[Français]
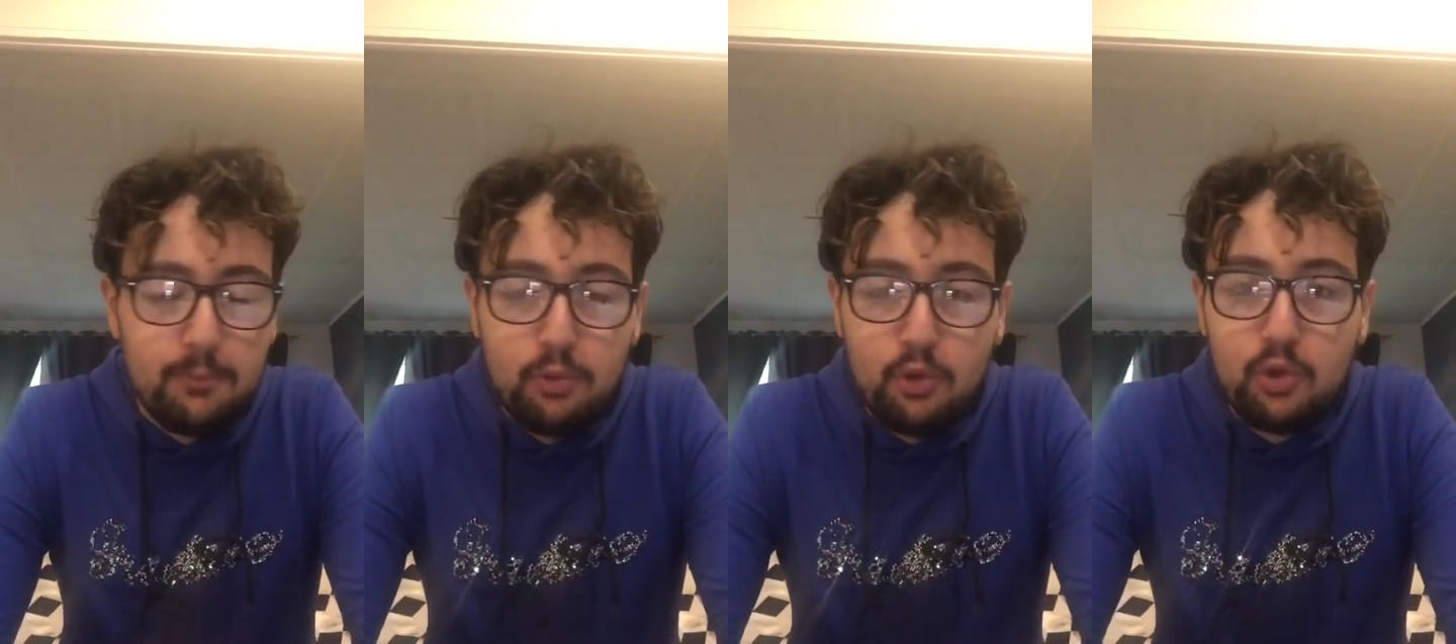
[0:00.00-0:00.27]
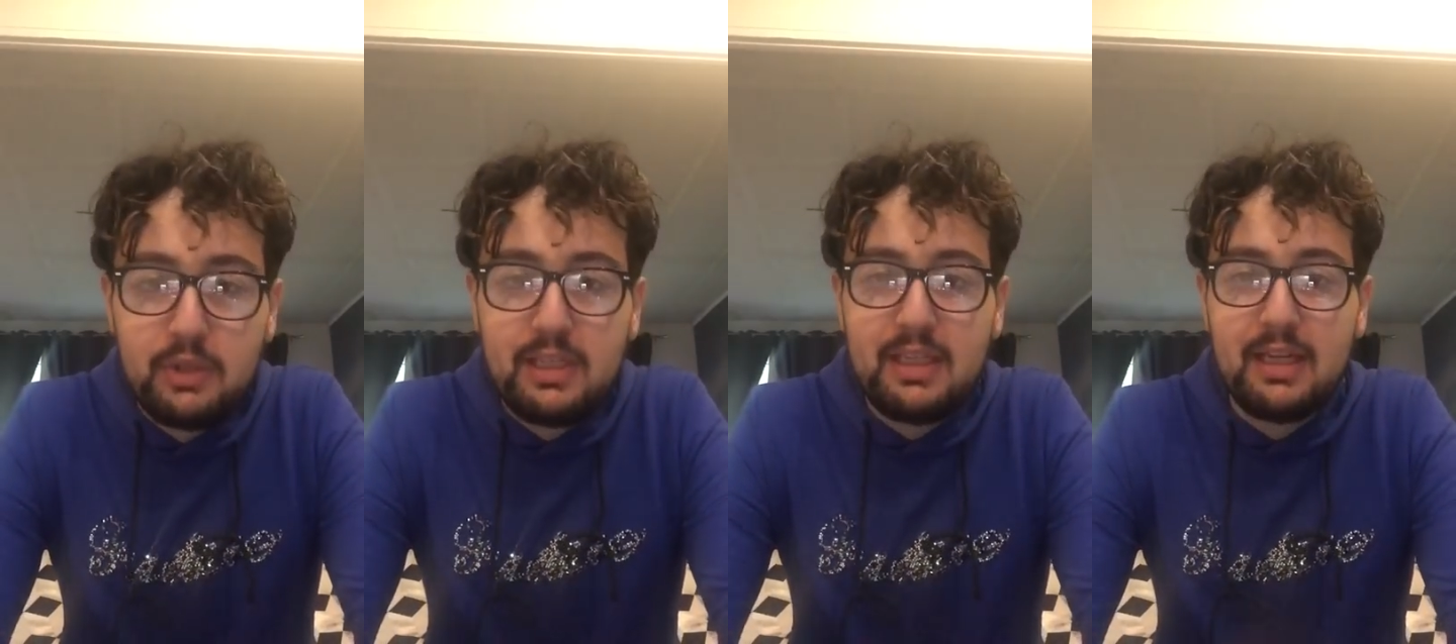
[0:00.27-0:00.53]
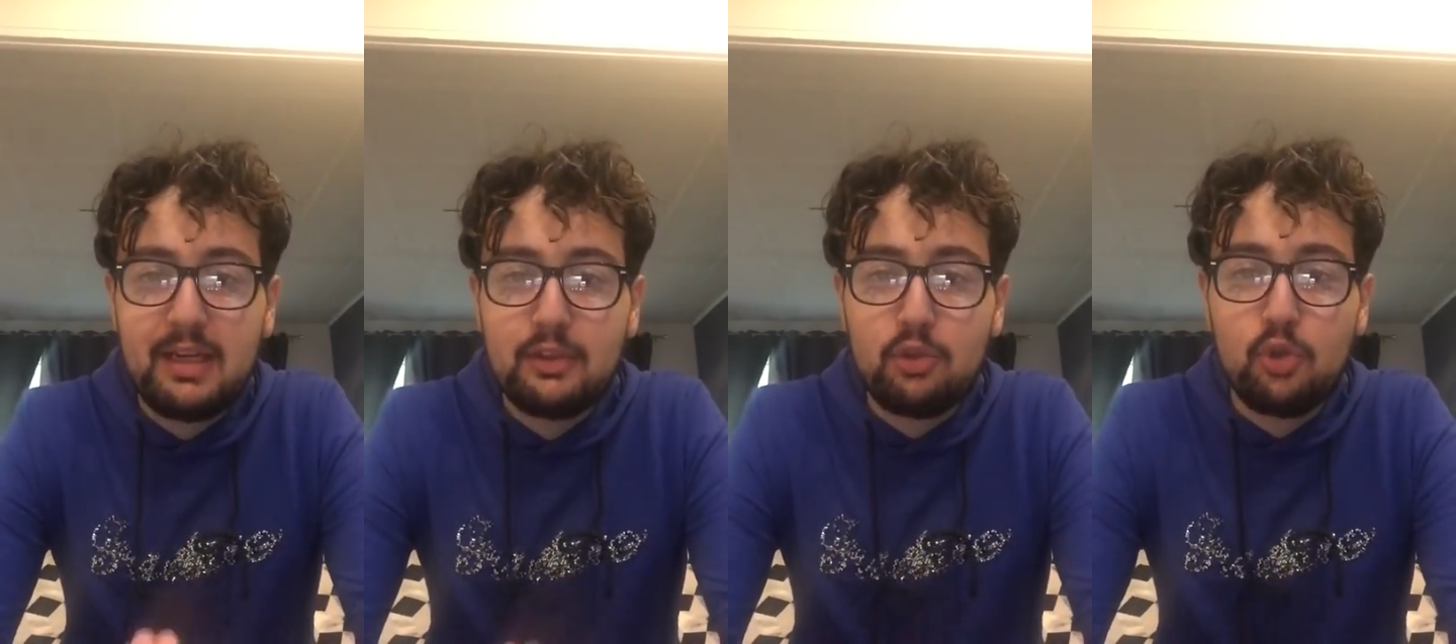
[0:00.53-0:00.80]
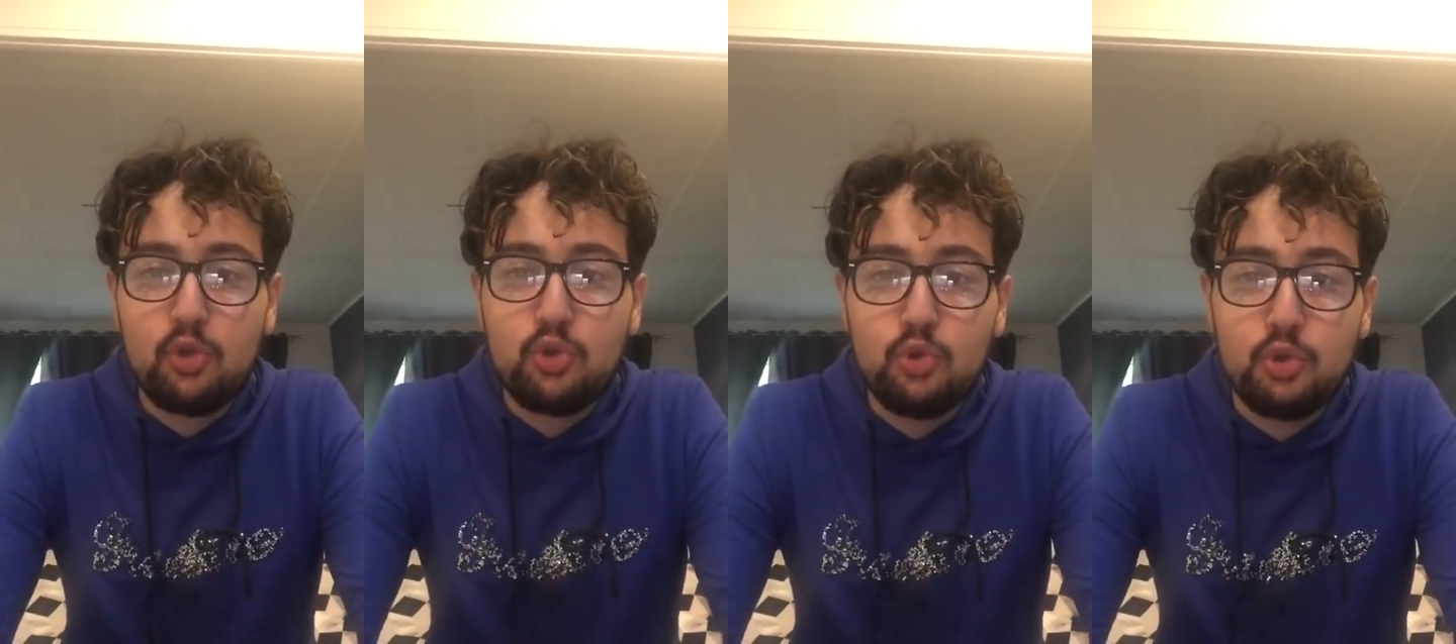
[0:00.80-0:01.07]
prenez un
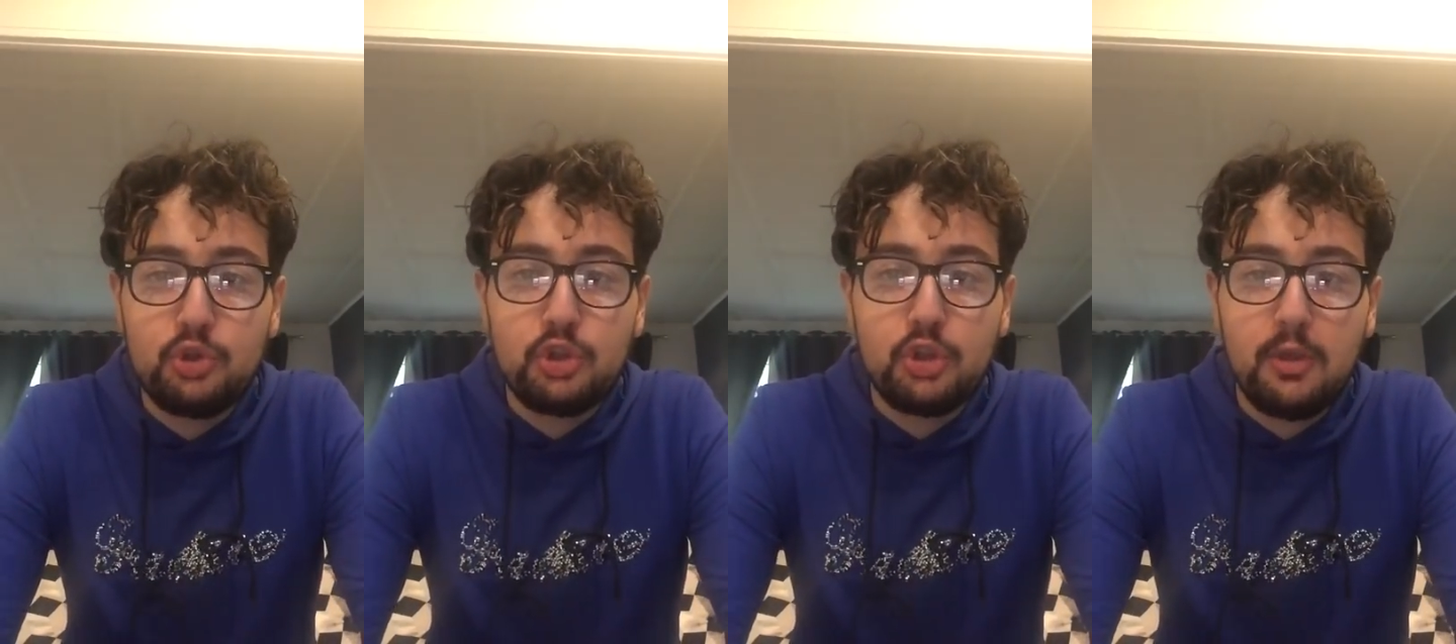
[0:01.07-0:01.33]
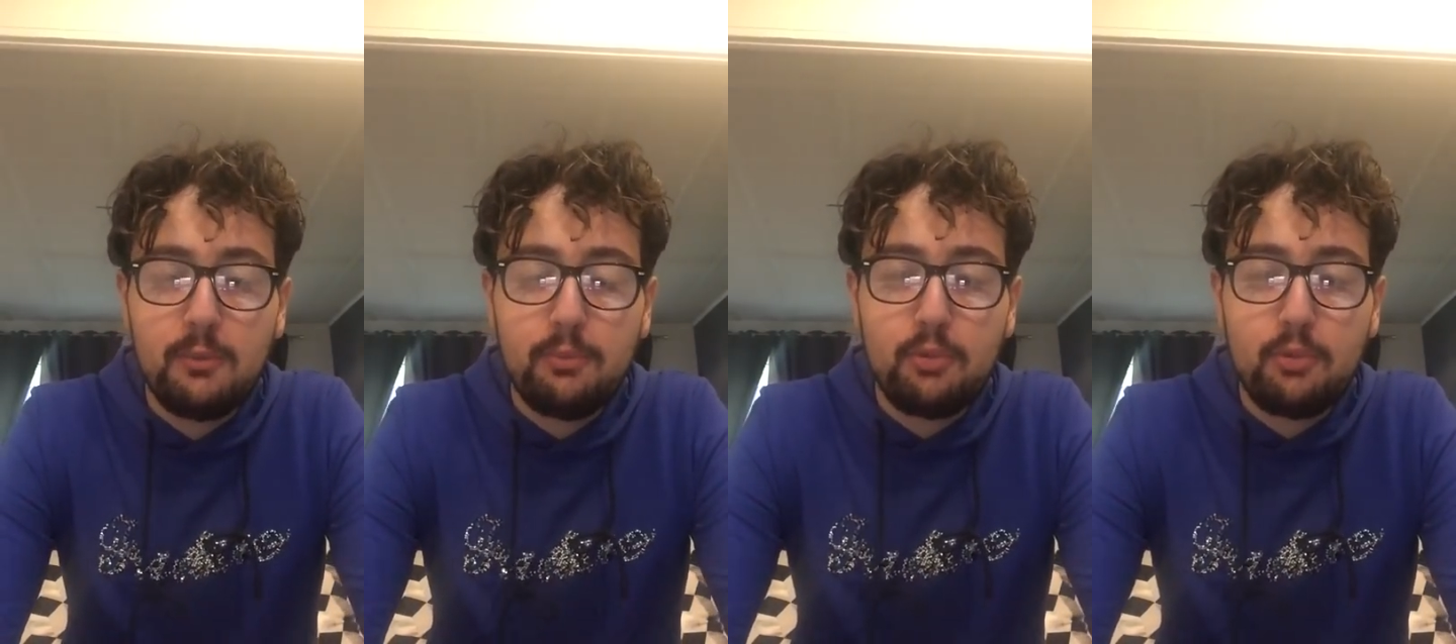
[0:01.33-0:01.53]
grand coach.